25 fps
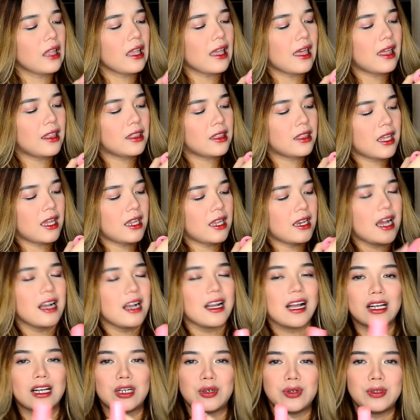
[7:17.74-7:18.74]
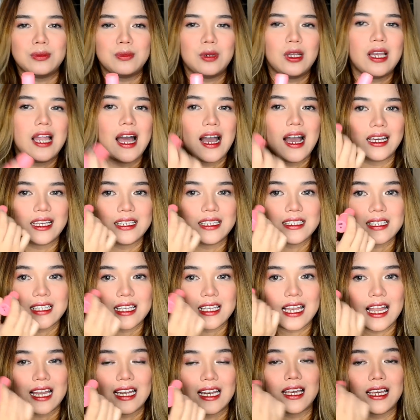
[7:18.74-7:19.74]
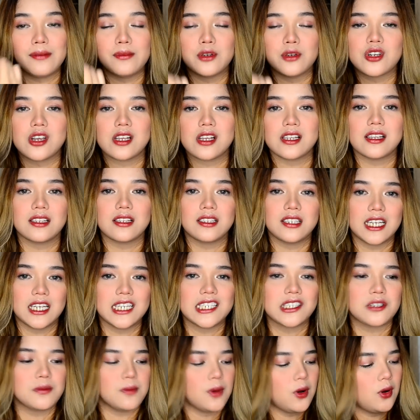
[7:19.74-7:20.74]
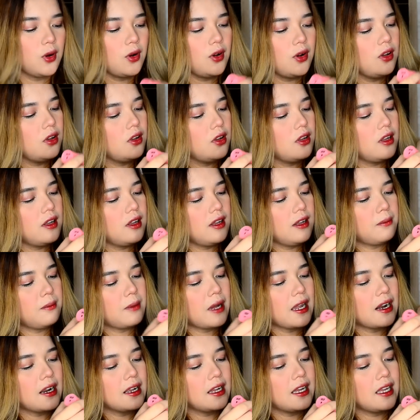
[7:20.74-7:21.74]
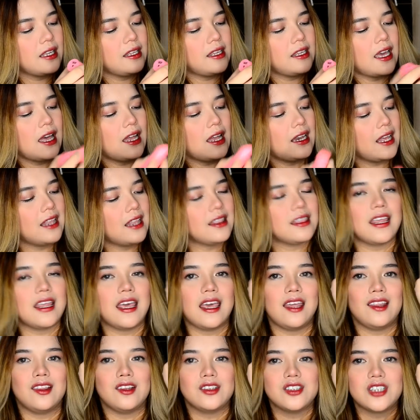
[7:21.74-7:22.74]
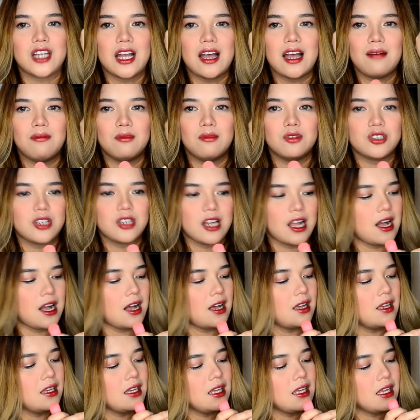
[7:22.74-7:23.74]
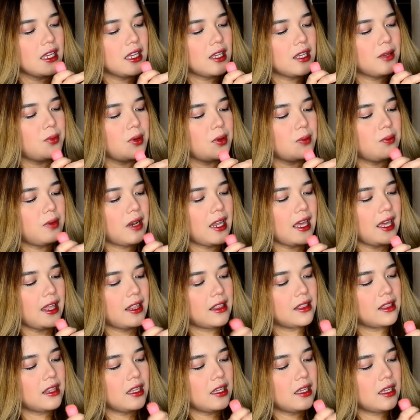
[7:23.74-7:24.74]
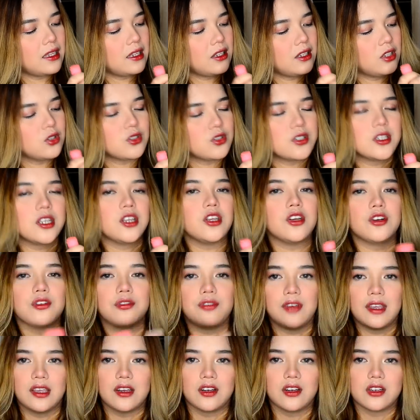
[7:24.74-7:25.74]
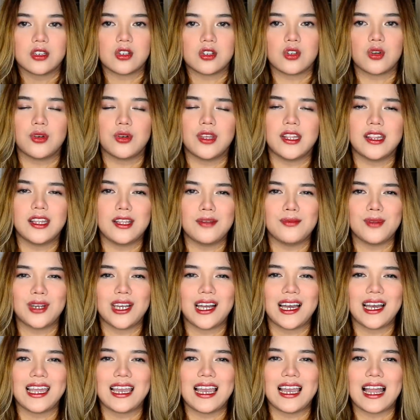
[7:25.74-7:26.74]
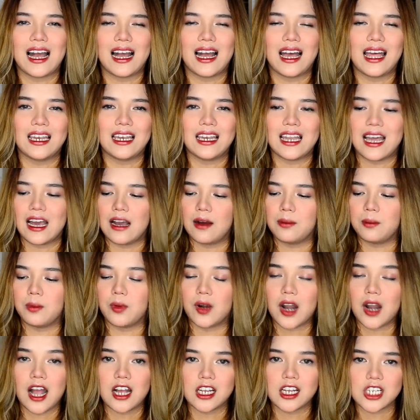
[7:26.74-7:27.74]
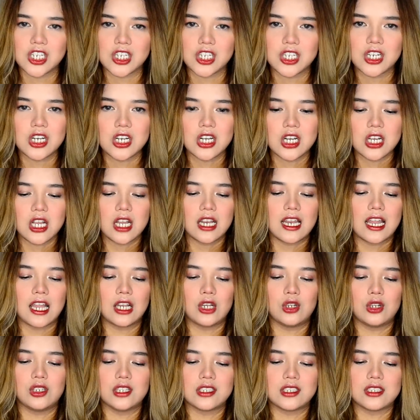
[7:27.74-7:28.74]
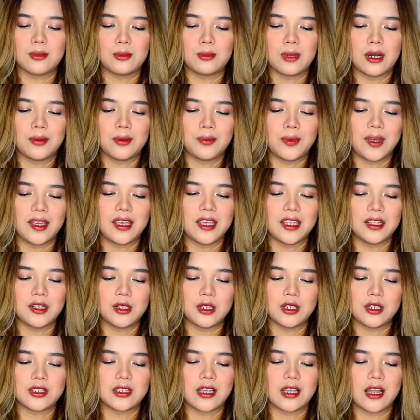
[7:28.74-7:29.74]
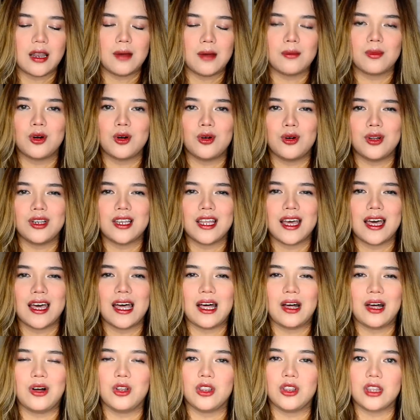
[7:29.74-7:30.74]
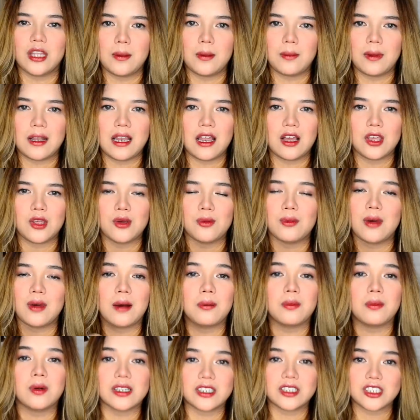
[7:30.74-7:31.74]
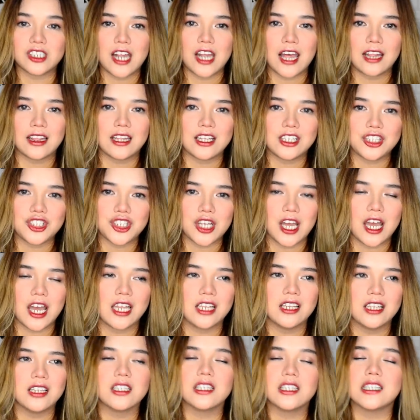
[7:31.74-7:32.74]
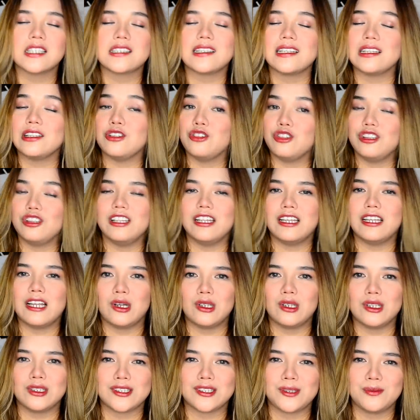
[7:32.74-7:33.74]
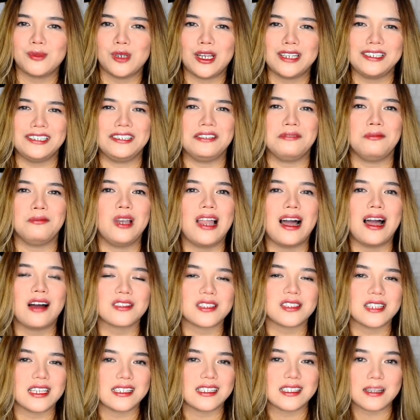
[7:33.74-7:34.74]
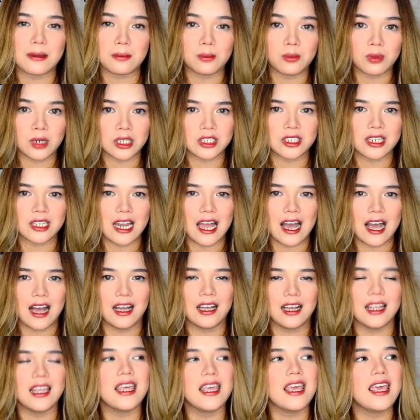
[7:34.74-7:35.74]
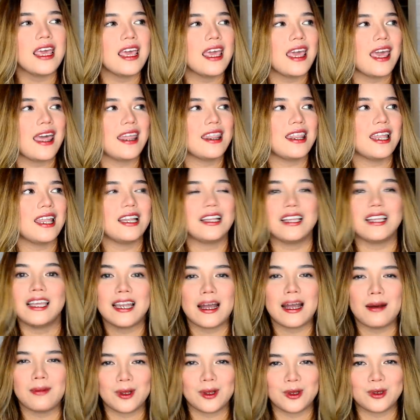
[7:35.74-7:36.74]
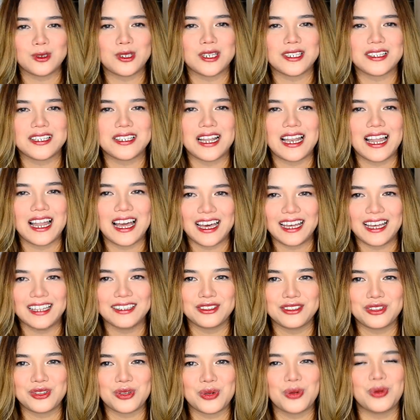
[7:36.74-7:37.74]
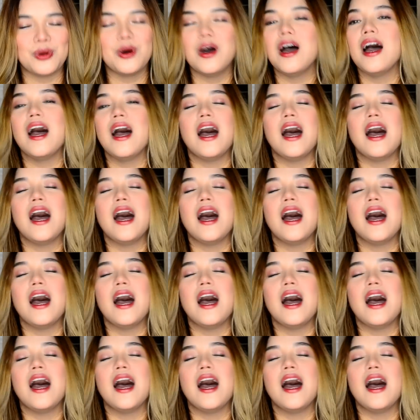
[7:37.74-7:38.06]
And then, ang gagawin mo lang is ilalagay mo siya sa cheeks mo. Parang ganyan. And then, tsaka mo siya i-blend using your fingers. So, hindi mo na kailangan ng brush. Lalo na sa mga beginners, alam ko na onti pa lang yung mga brush natin dyan. Kasi doon din ako nagsimula. Nagsimula ako sa isang brush lang. And then, ginamit ko siya sa lahat. So,